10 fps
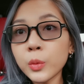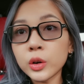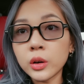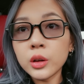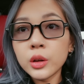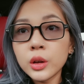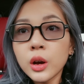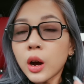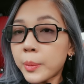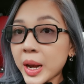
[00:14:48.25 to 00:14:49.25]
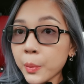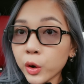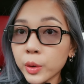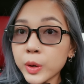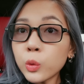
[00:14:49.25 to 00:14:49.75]
mọi người ở bên này
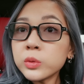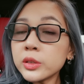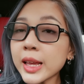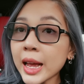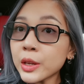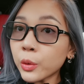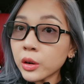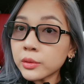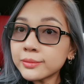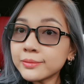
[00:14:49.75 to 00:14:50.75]
mọi người bị ung thư da nhiều cực